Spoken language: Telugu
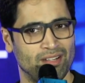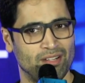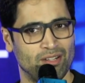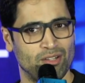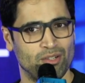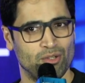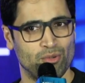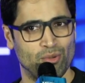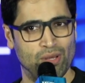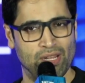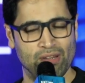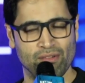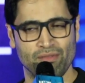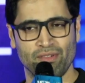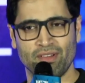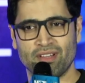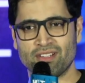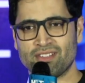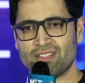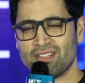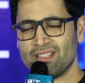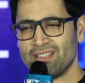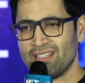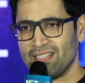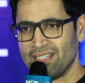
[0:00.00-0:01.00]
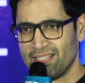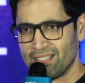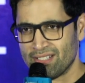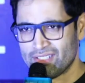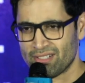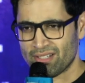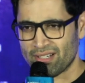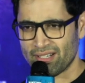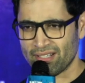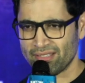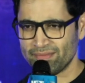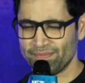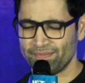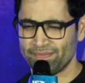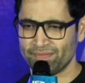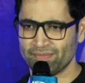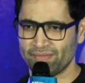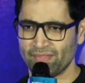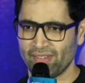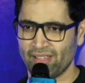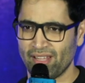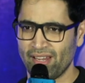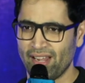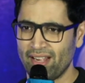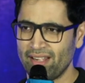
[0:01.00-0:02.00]
ట్వెల్వ్ ఇయర్స్ ఇన్ ది ఇండస్ట్రీ
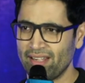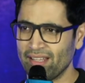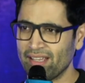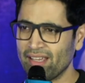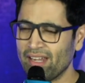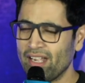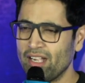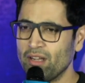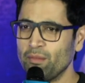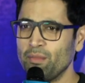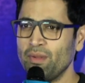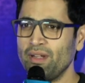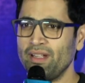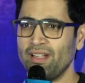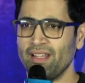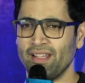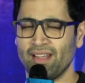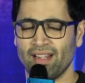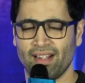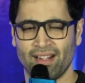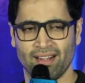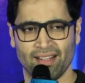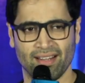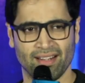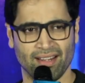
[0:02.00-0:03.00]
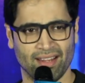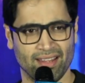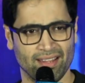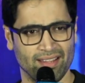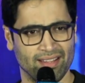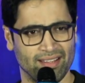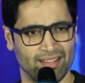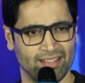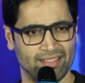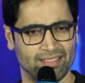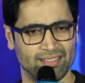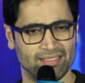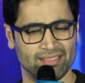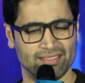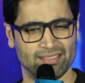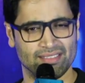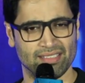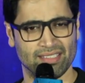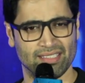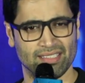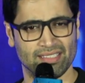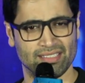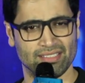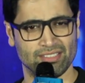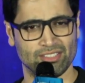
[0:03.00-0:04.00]
ఇలాంటి క్రెడిబిలిటీ రావడానికి
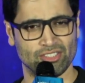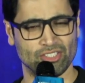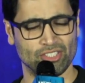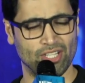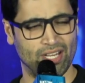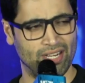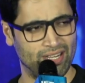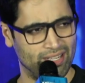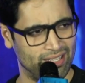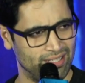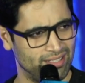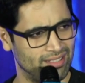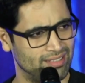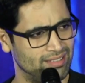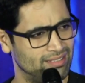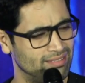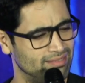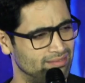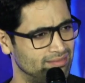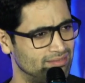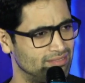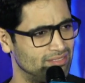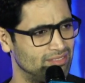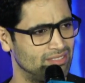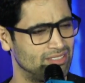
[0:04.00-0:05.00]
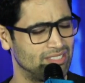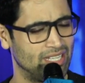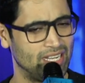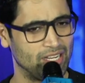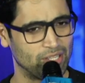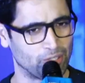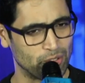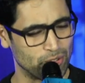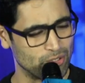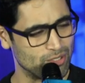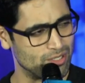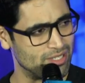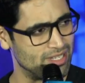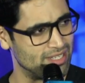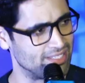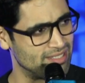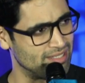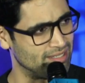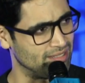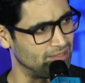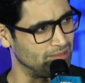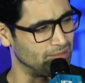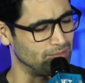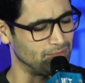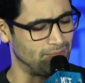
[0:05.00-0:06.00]
చాలా చాలా కృషి
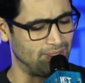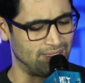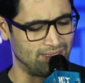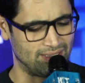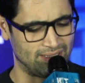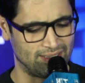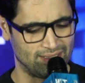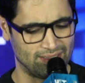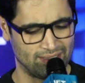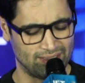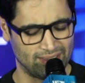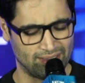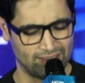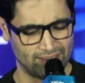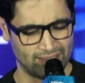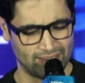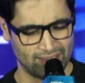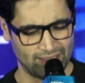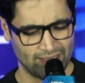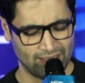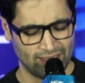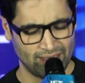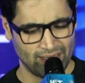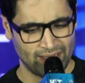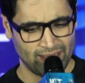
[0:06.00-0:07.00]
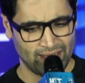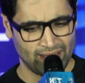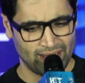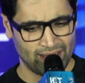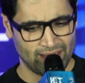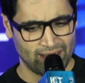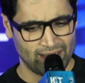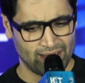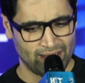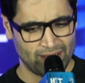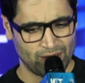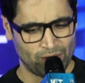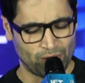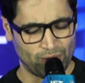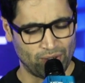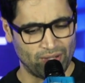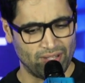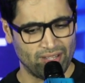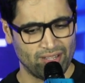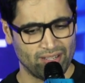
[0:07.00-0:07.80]
చేశాను అండ్ టుడే